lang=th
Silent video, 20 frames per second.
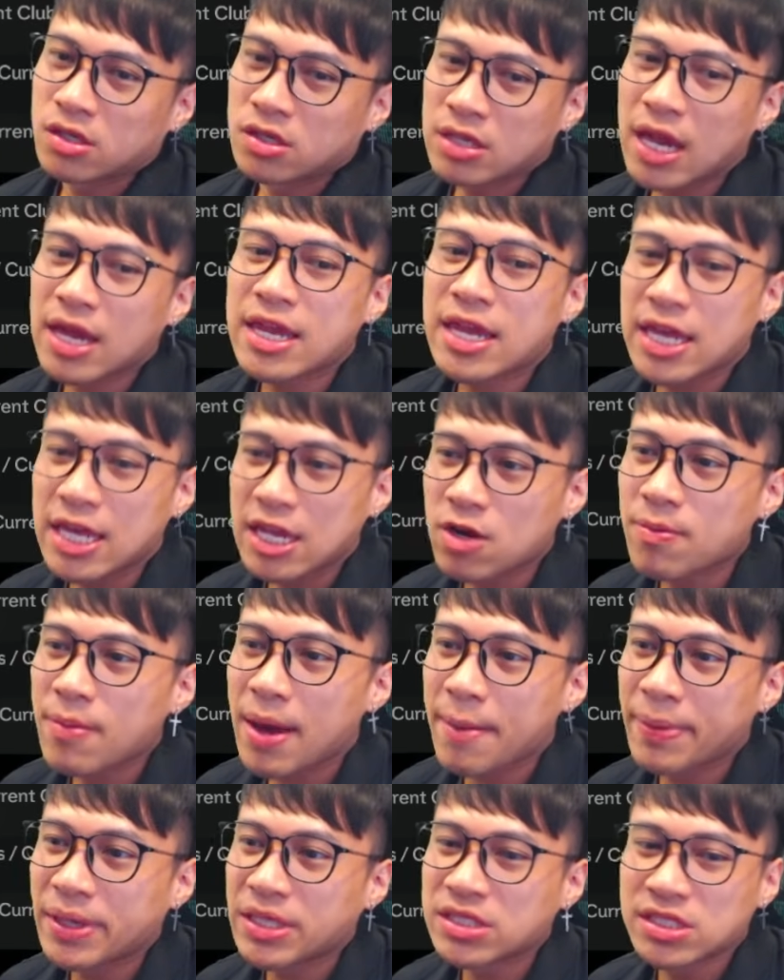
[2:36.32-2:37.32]
ถ้าอย่างนี้ต้อง
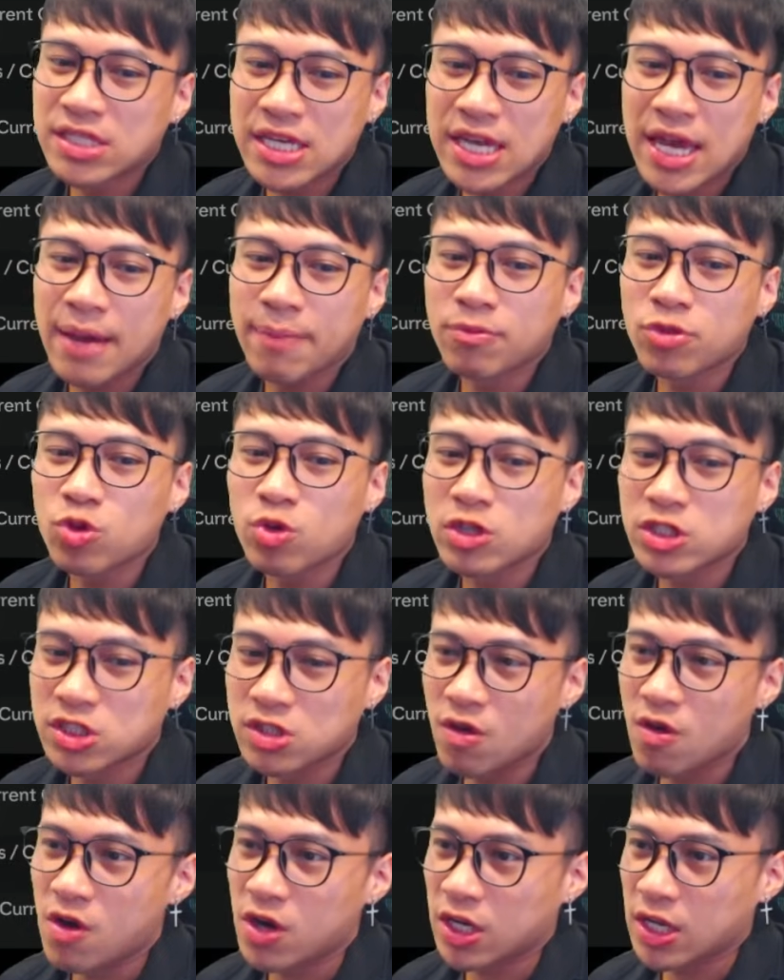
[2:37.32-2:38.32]
มาเป็น CM ตัว
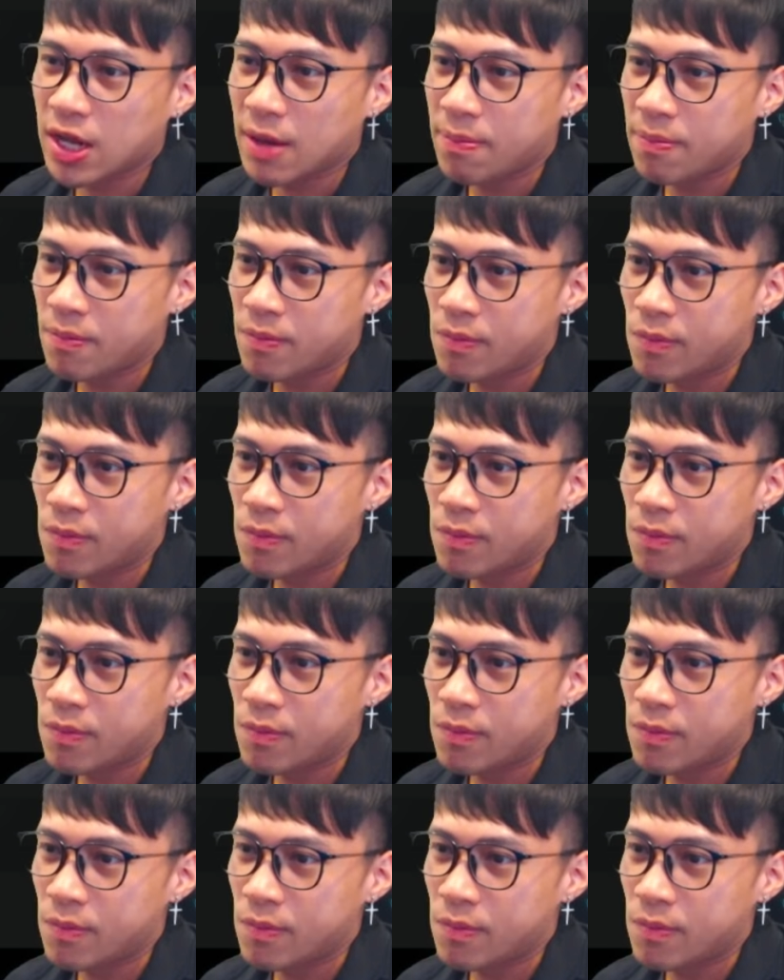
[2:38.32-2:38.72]
สอดครับ